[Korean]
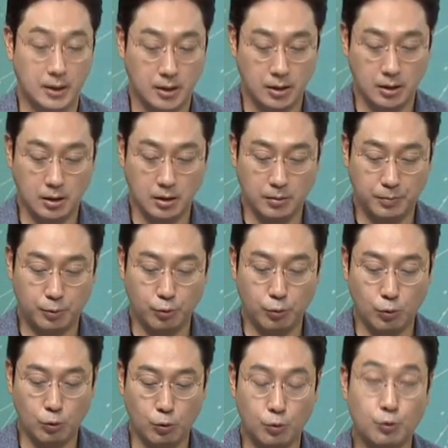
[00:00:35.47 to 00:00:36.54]
이
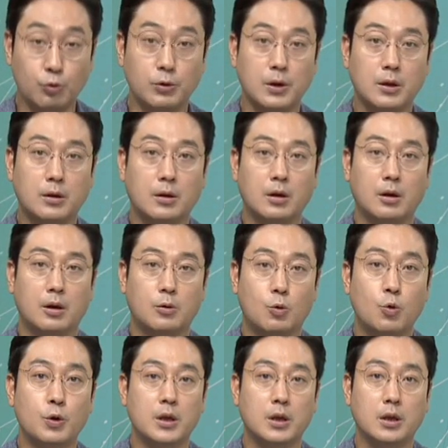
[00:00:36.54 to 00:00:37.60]
뷰노 루닛 어,
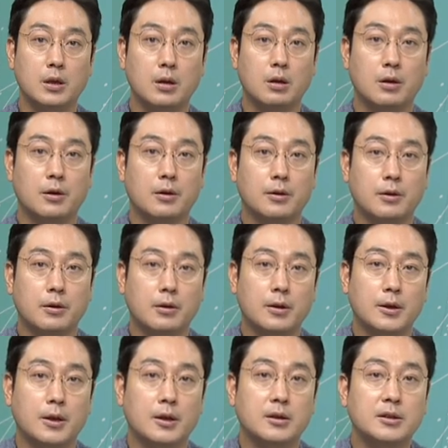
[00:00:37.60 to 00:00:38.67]
공이 어,
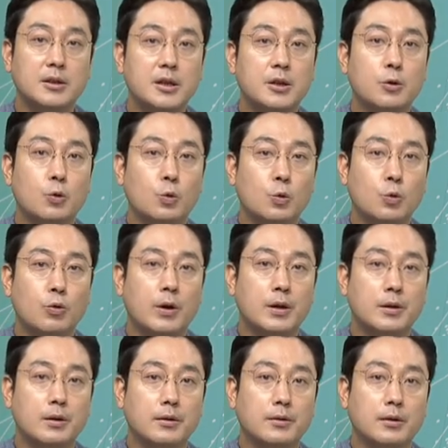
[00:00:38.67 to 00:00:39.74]
의류
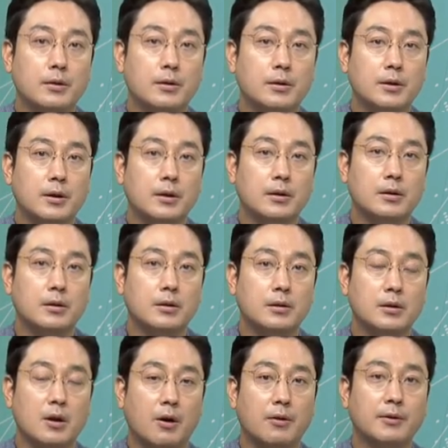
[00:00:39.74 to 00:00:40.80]
관련해서 일단 그
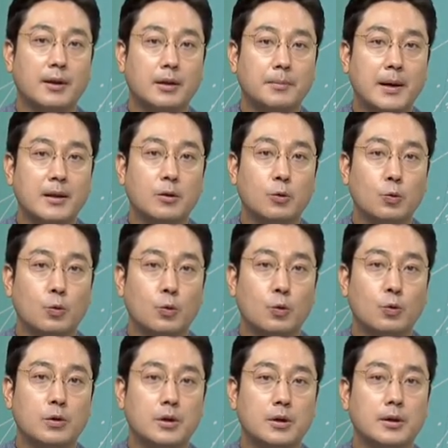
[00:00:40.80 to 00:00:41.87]
영상
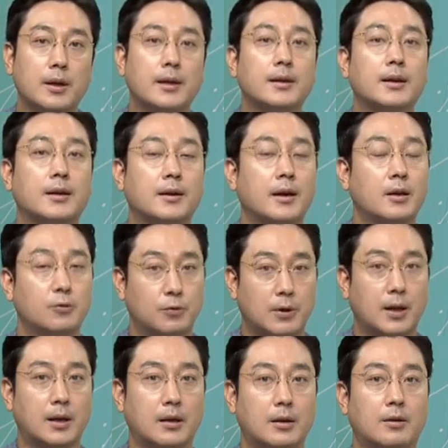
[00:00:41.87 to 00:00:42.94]
판독을 AI가
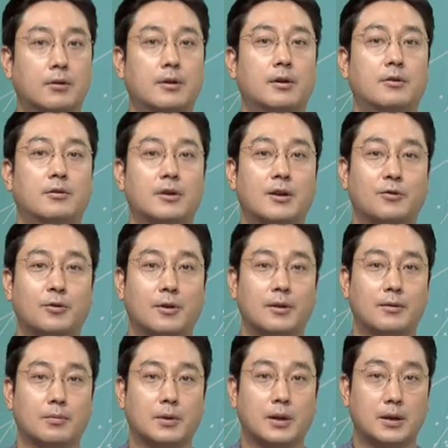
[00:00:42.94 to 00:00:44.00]
해준다 이렇게 정리할 수 있겠습니다.